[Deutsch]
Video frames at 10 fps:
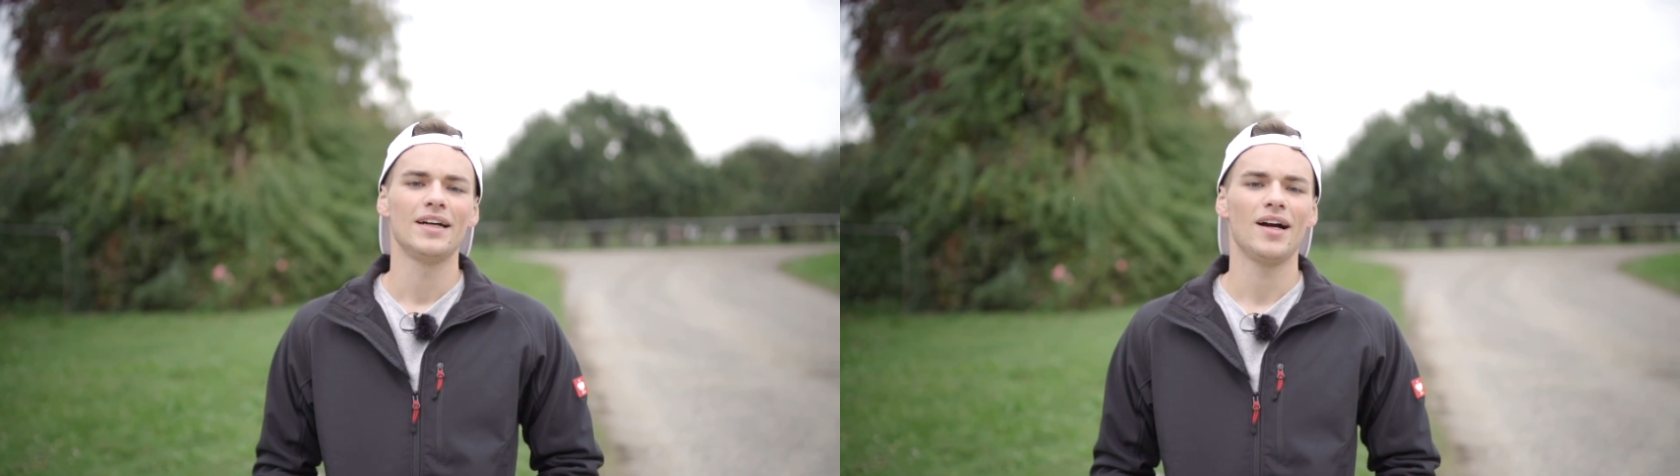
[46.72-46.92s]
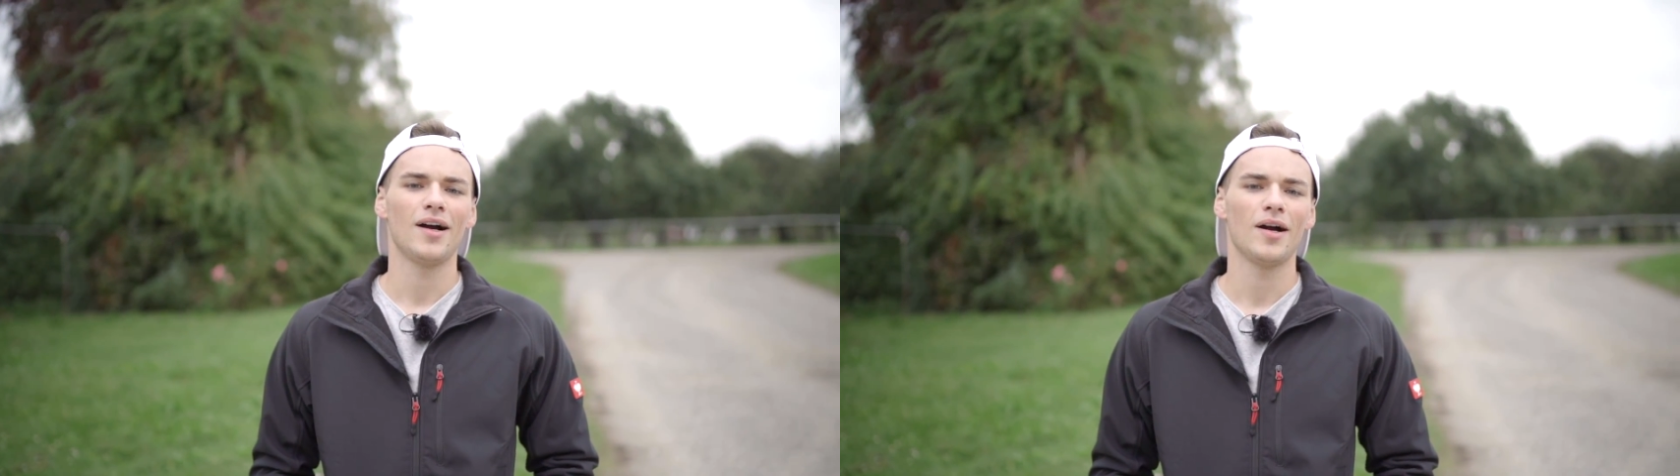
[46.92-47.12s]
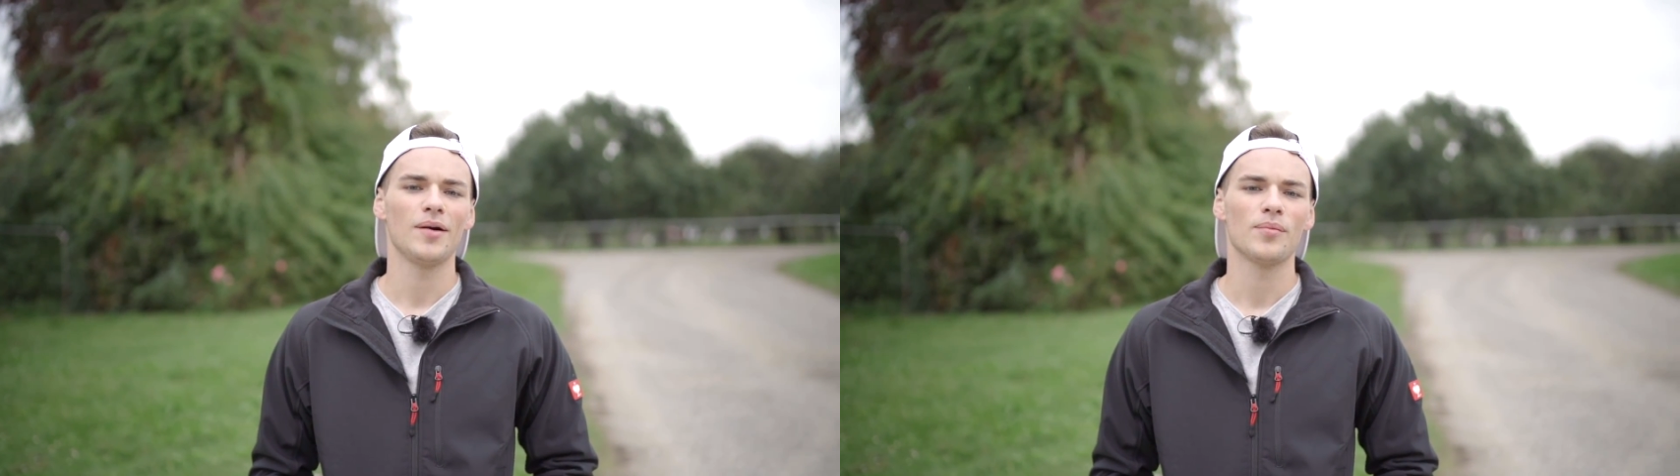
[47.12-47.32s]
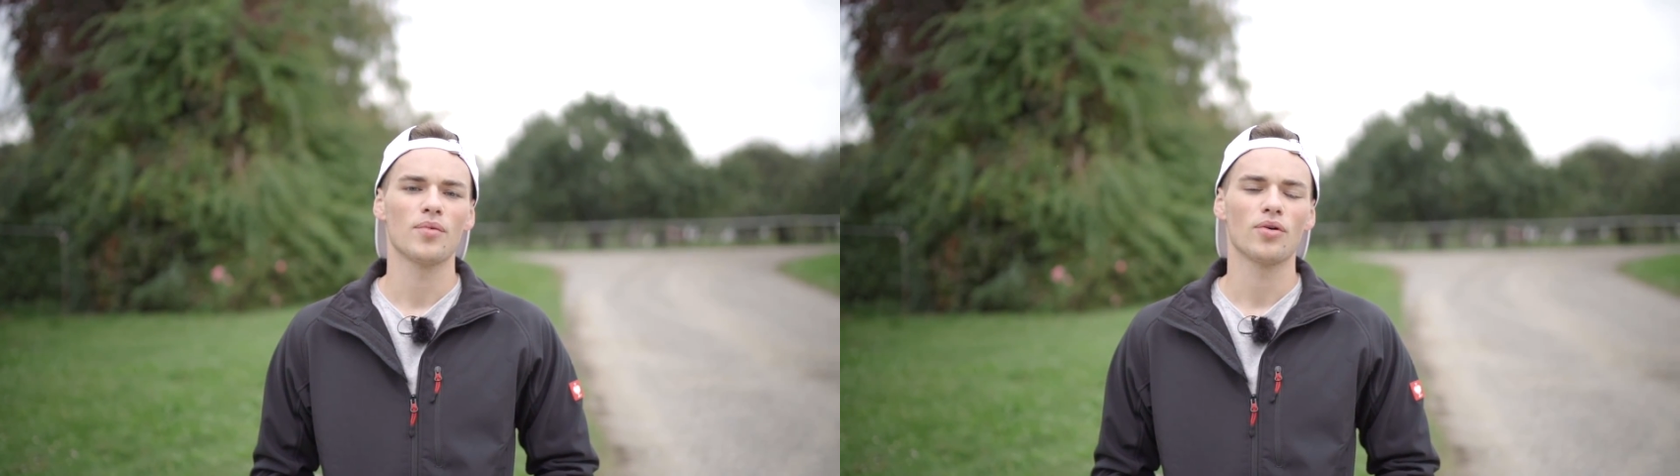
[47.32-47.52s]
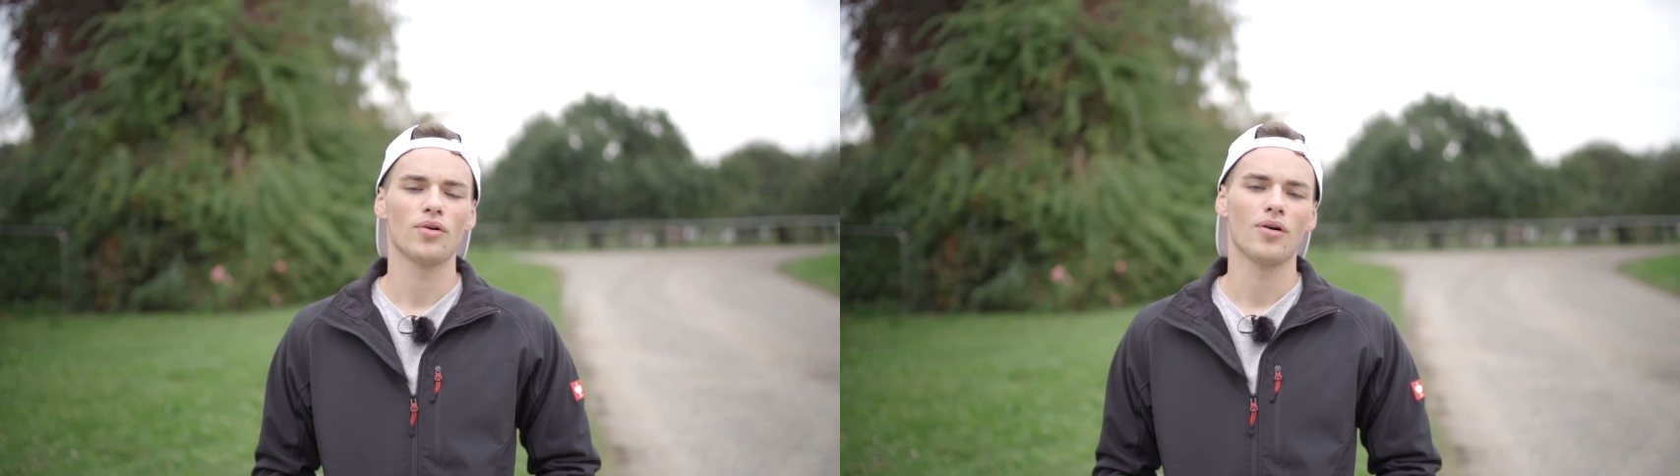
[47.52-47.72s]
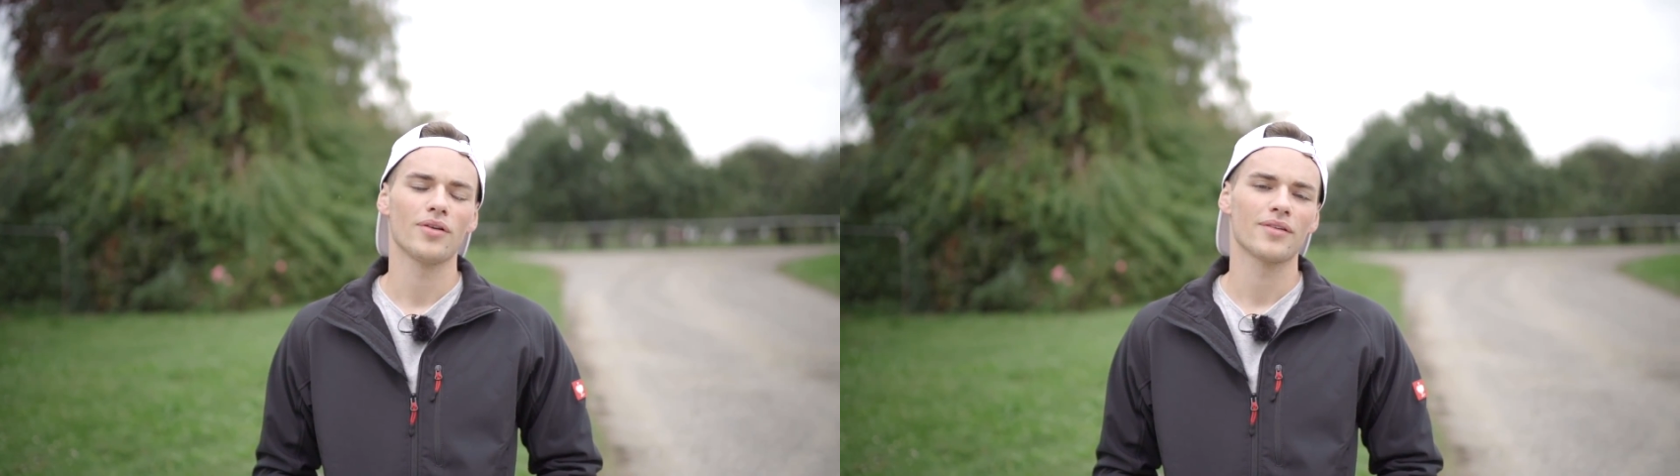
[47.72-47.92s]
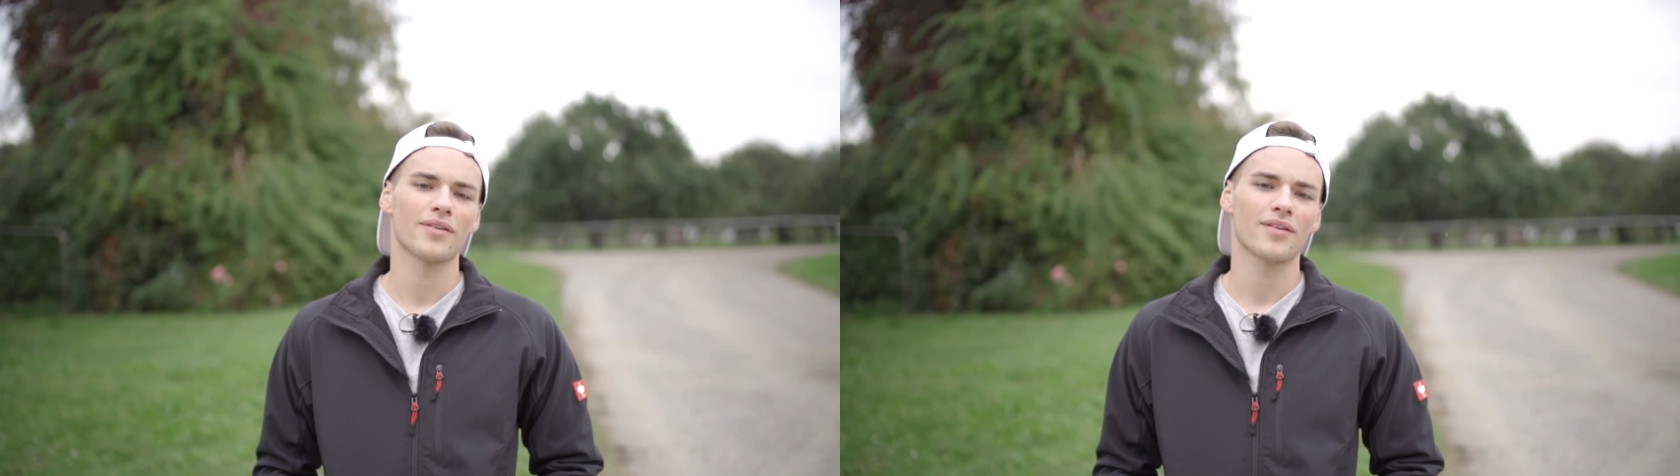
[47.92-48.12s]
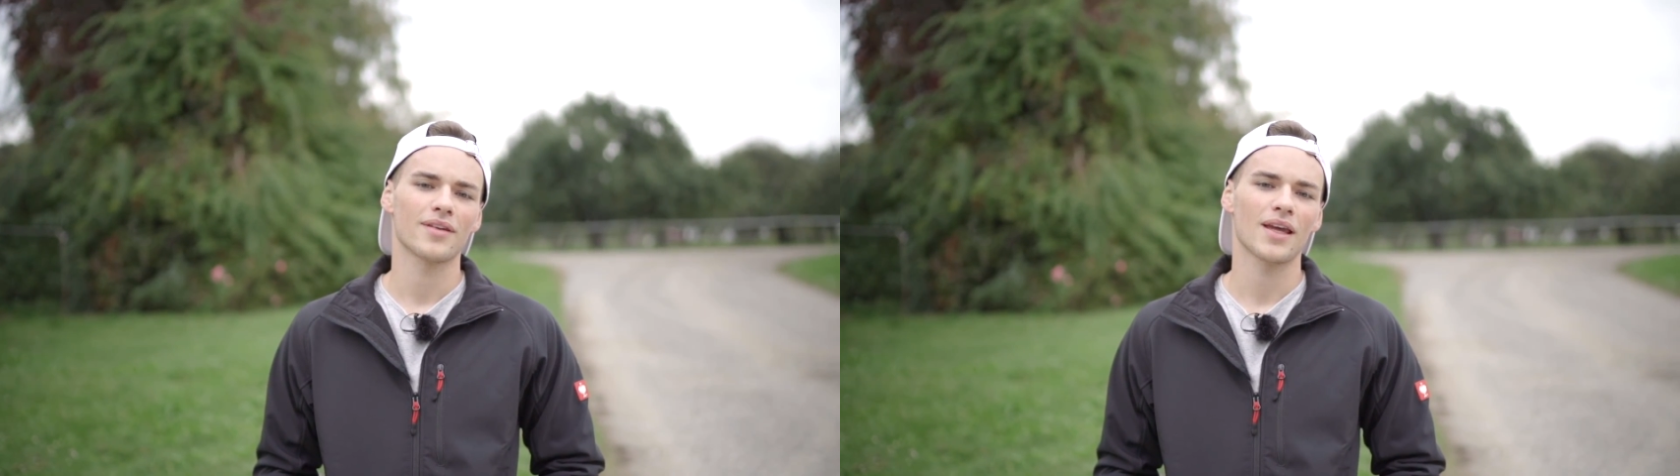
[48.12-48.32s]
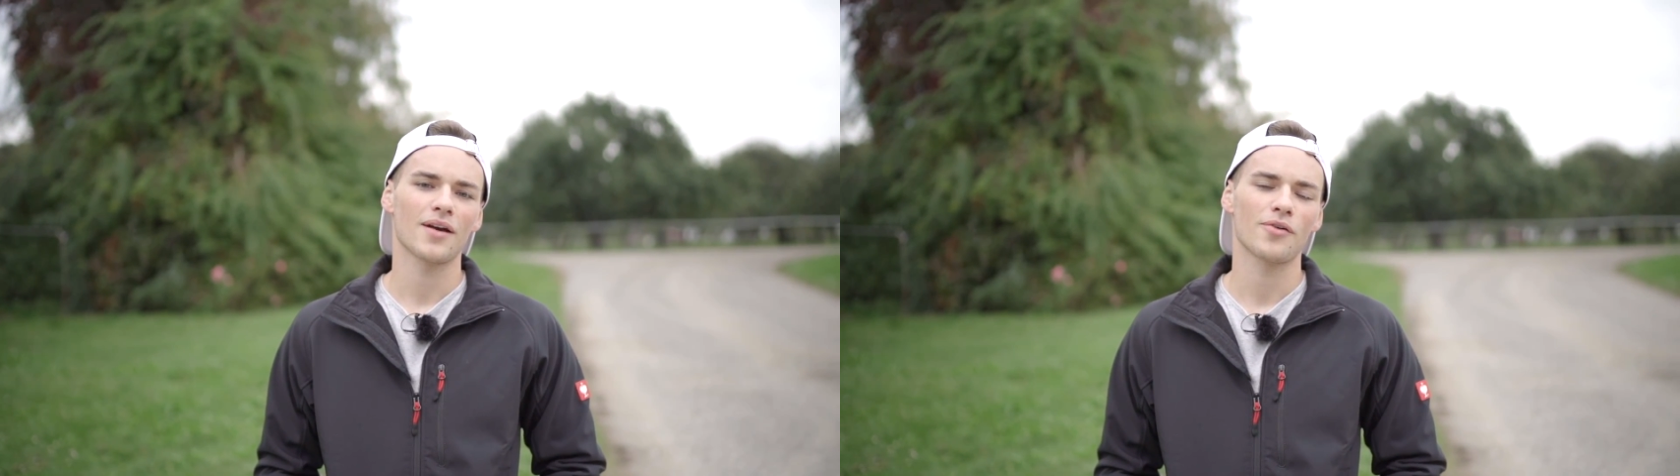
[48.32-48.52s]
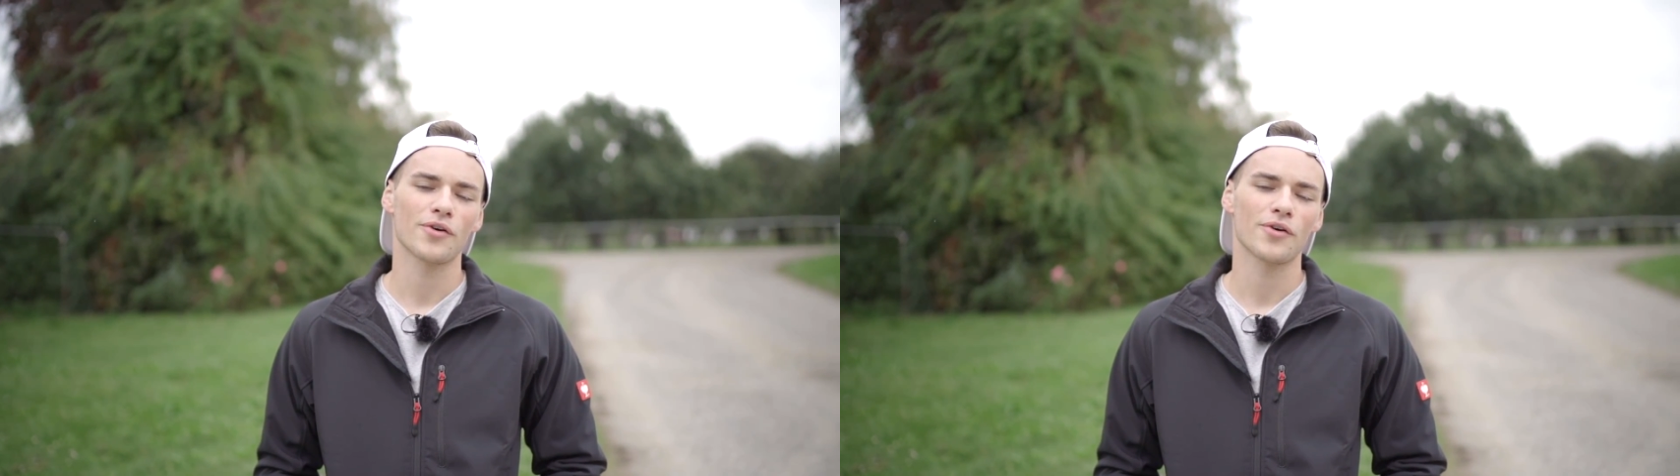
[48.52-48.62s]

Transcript: Ähm, und ja,